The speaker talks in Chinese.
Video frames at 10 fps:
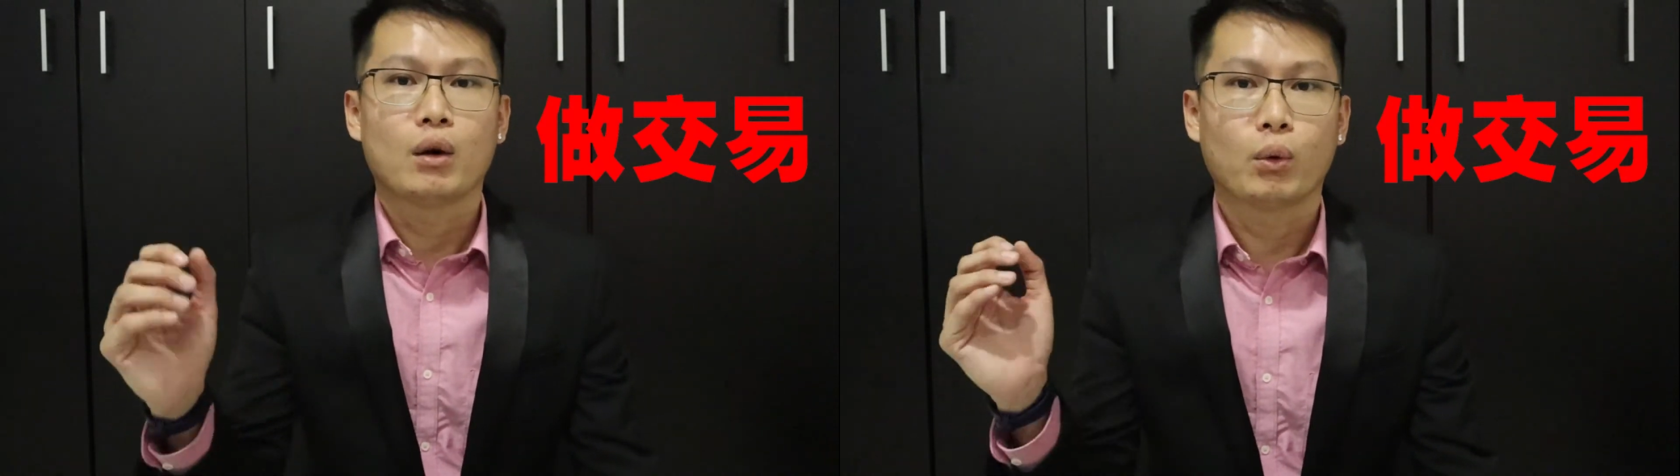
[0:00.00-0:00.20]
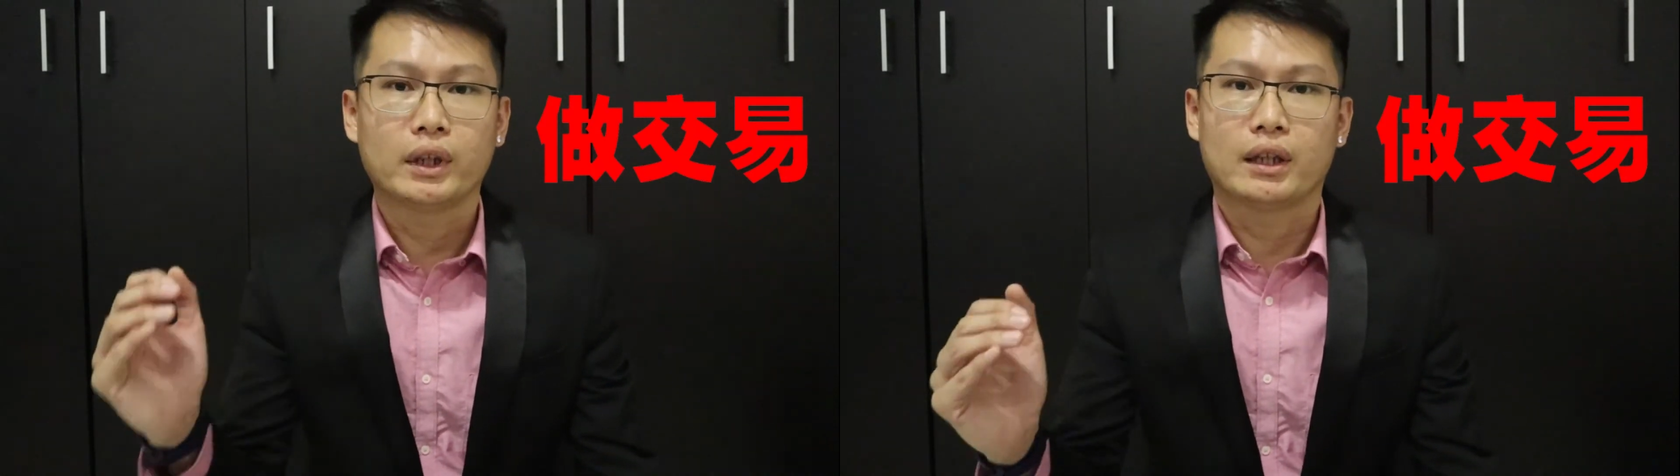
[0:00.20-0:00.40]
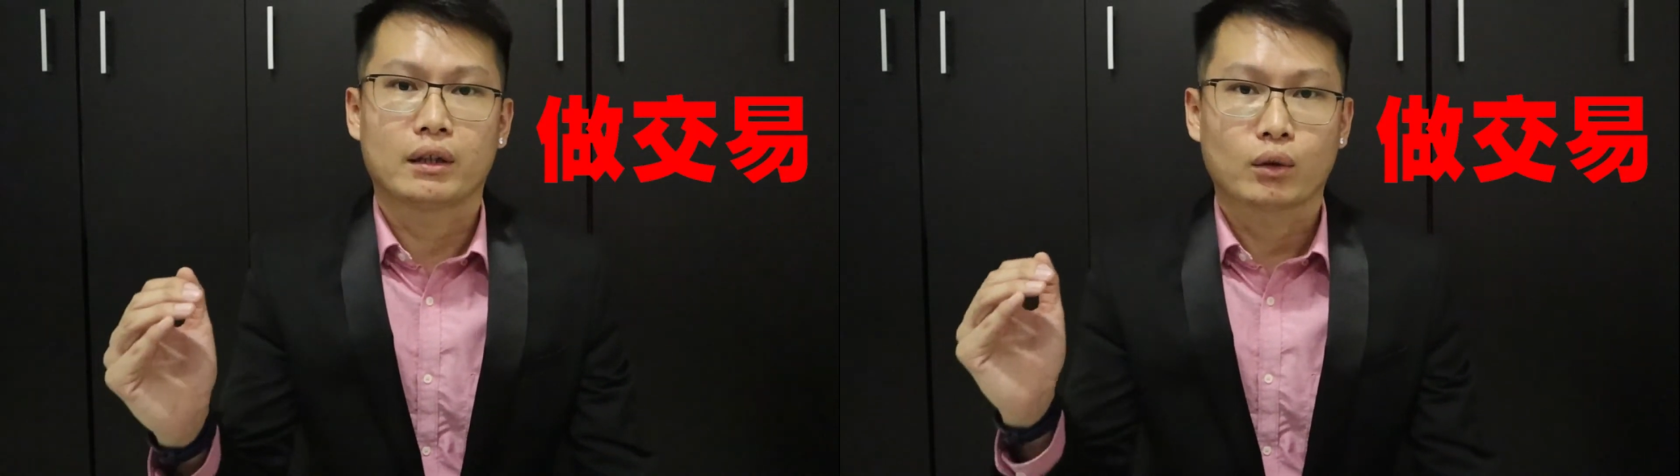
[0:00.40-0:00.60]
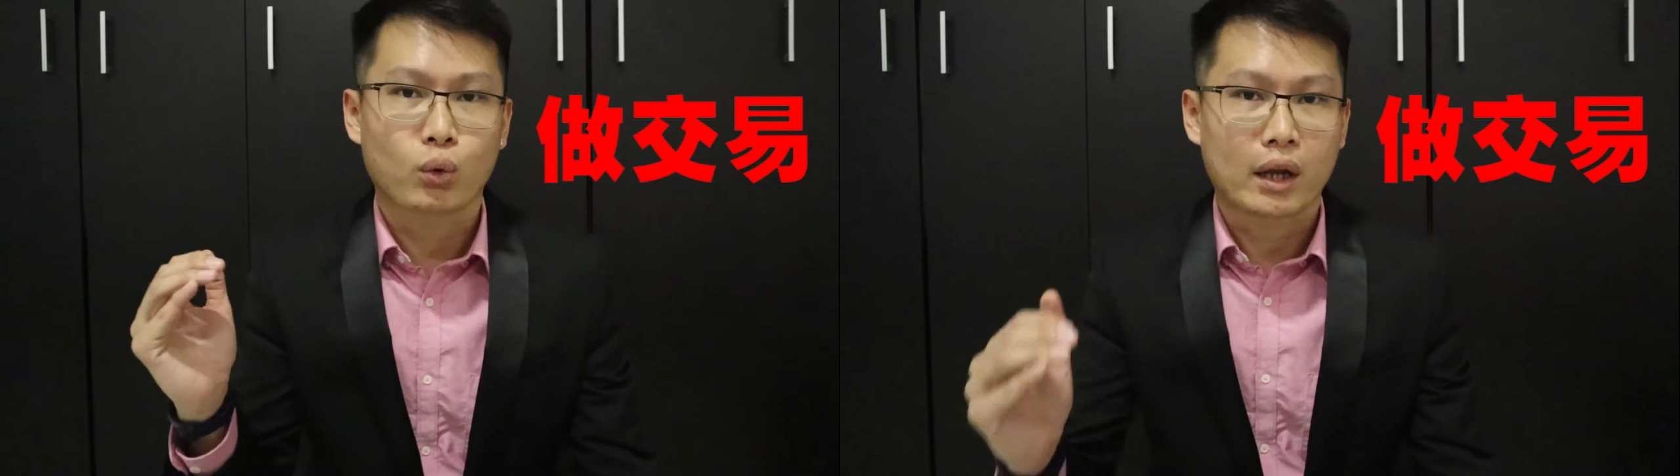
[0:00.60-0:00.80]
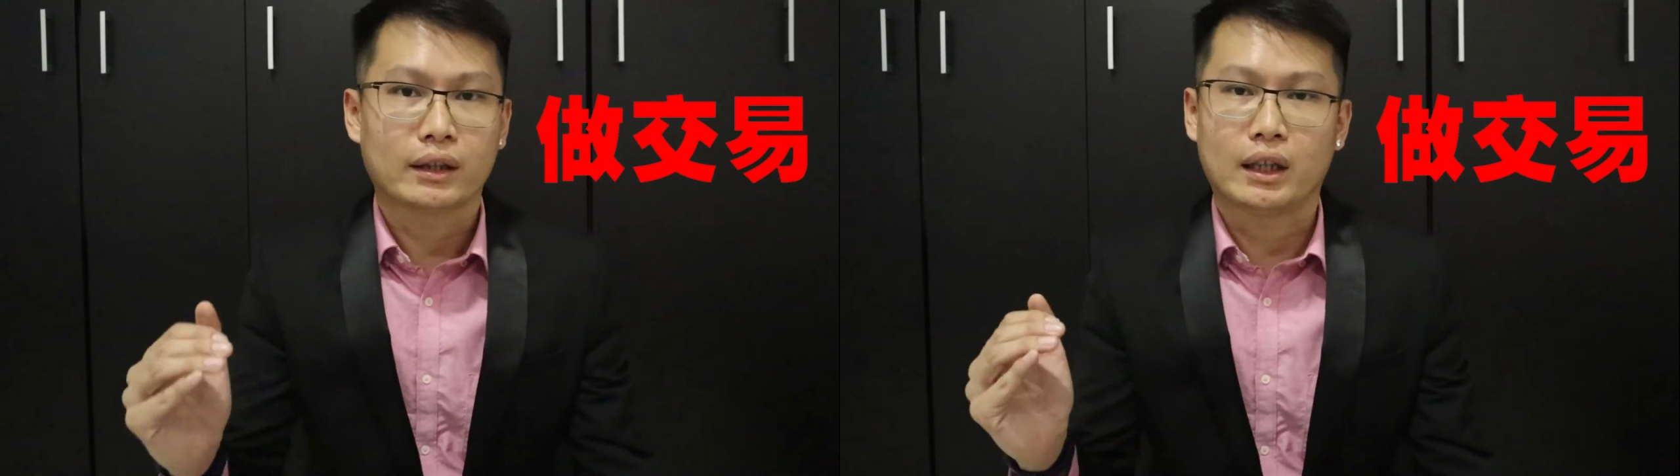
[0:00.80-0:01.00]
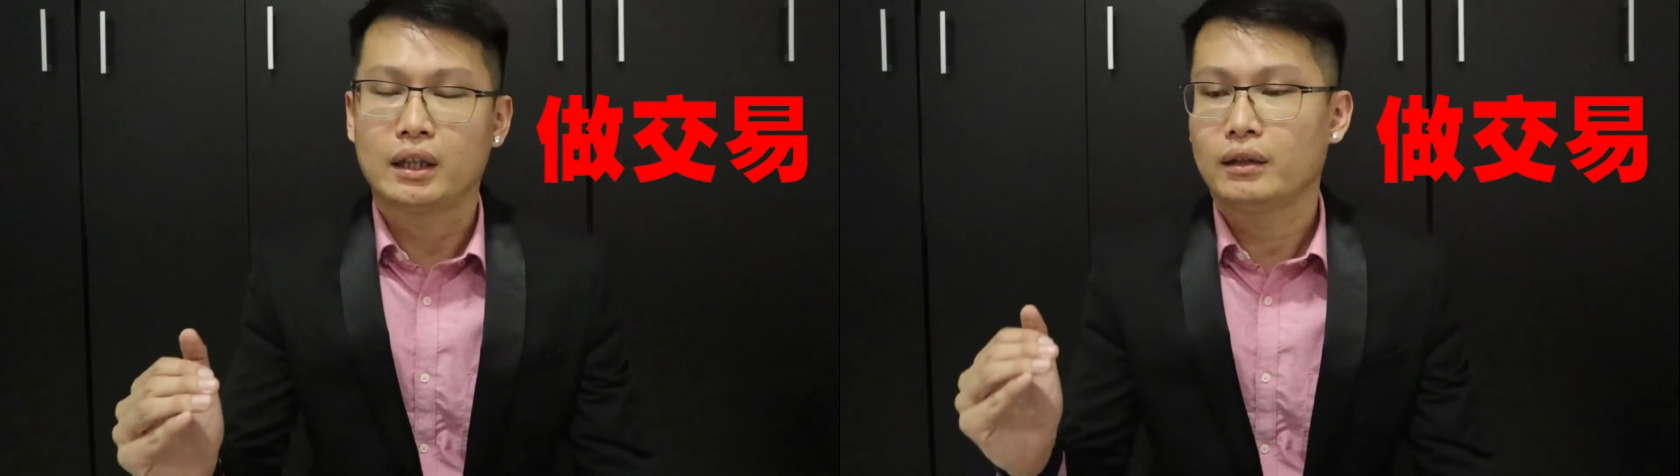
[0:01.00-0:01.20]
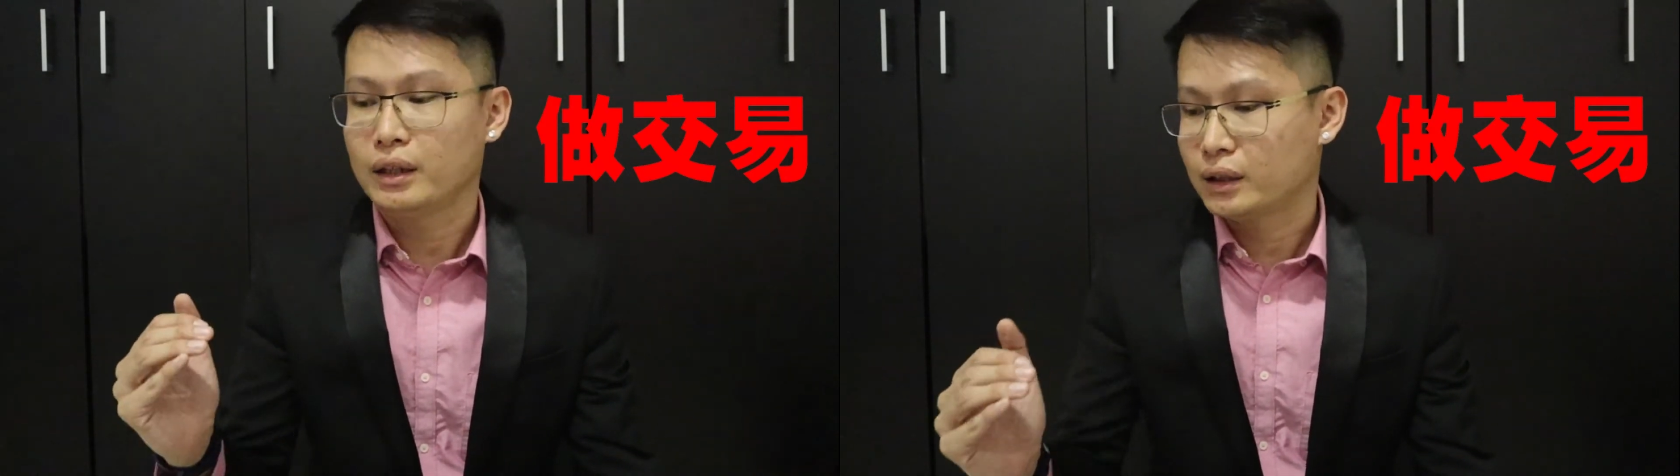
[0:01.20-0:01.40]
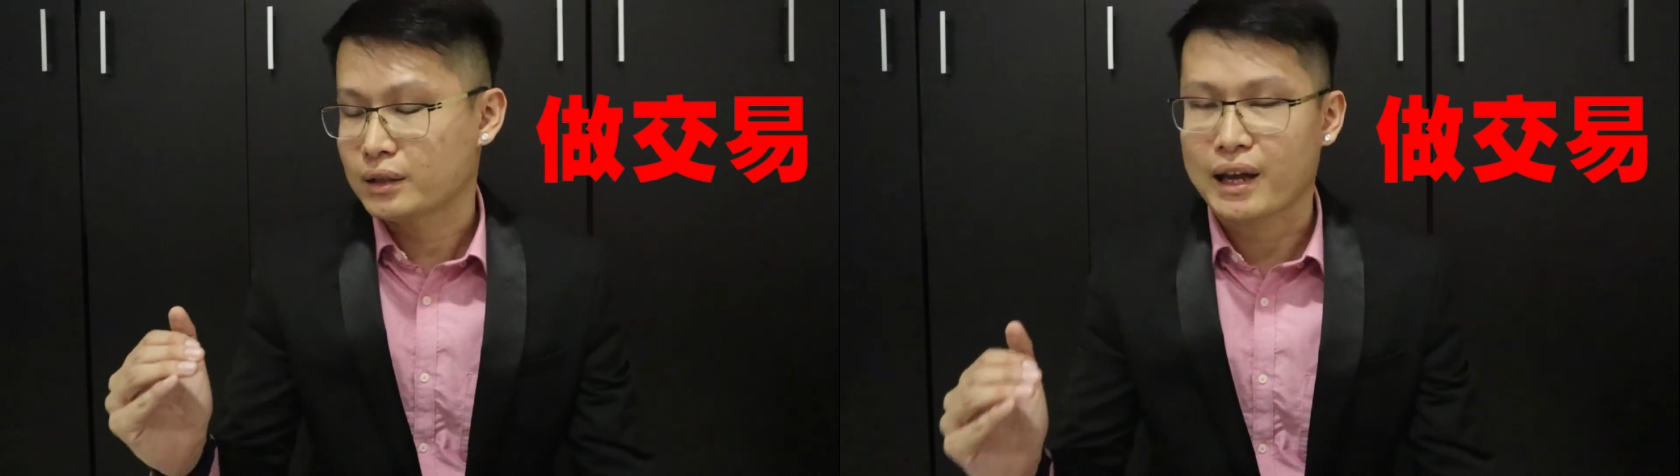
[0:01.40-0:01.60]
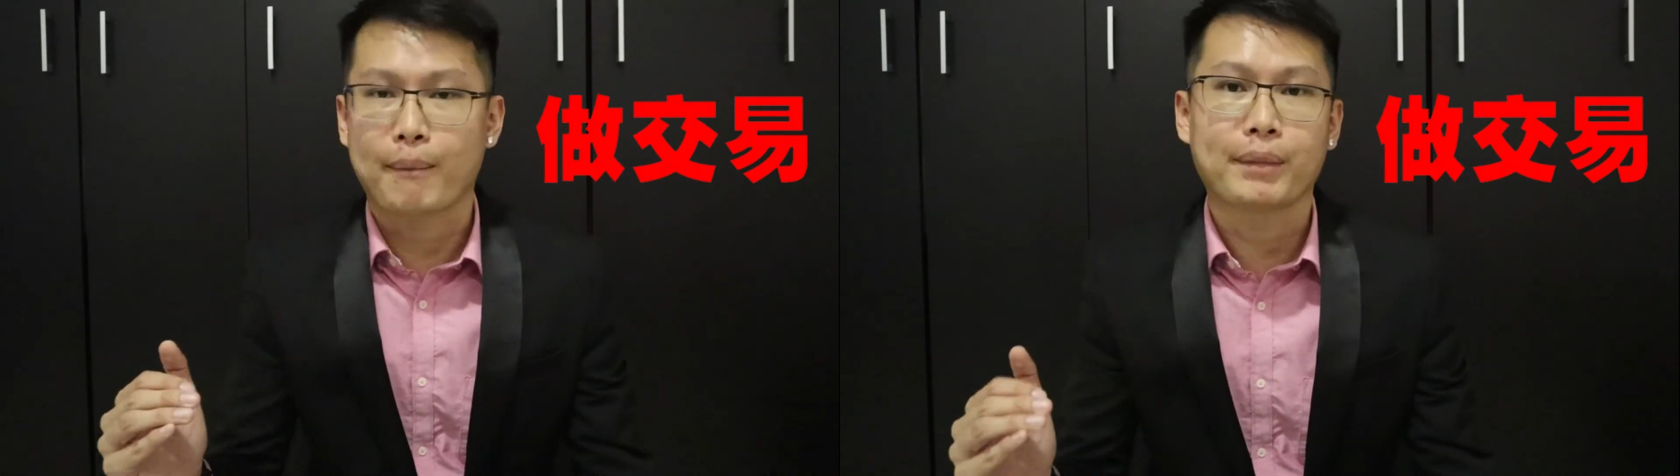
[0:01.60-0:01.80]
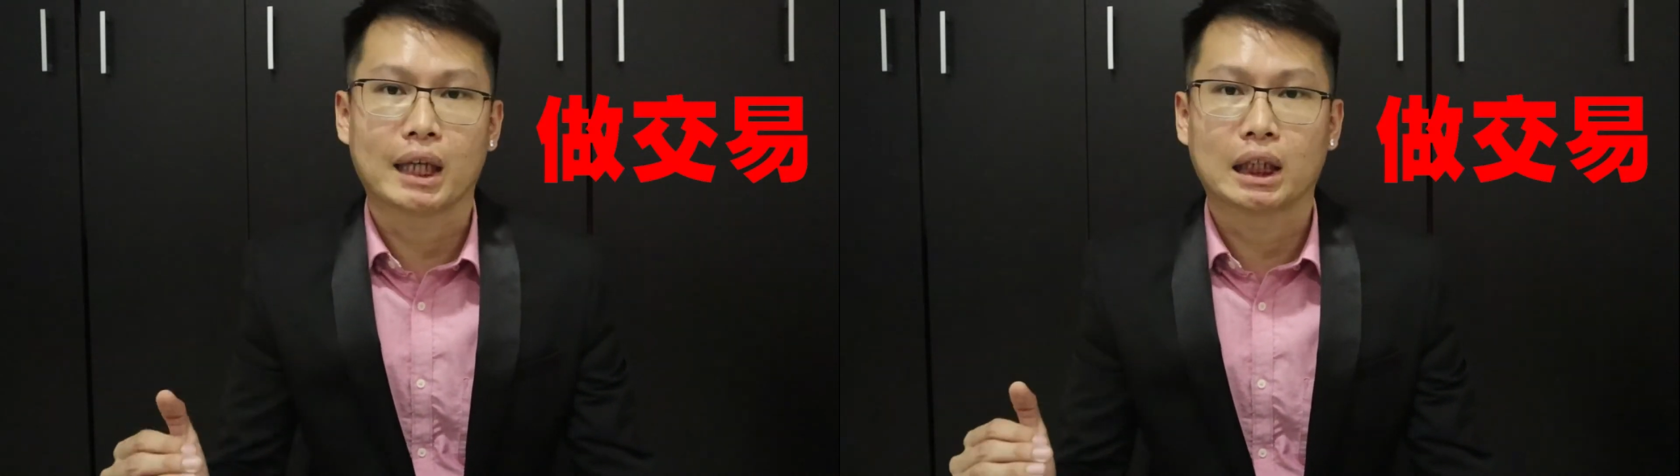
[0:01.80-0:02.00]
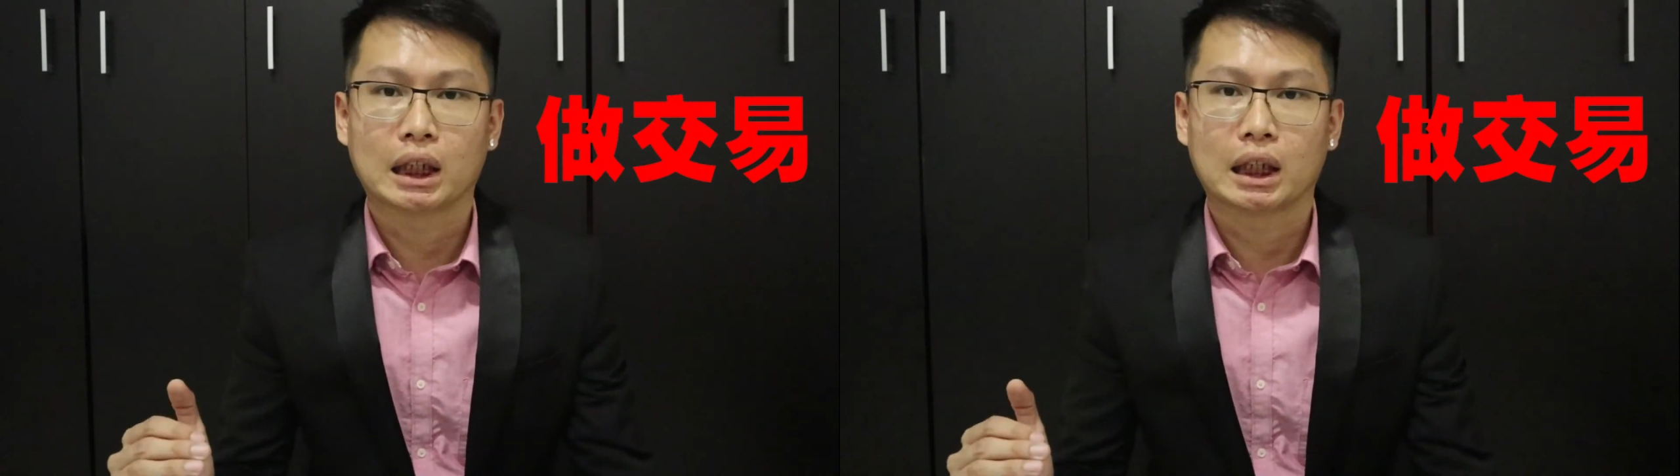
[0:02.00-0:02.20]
问你关于你的产品。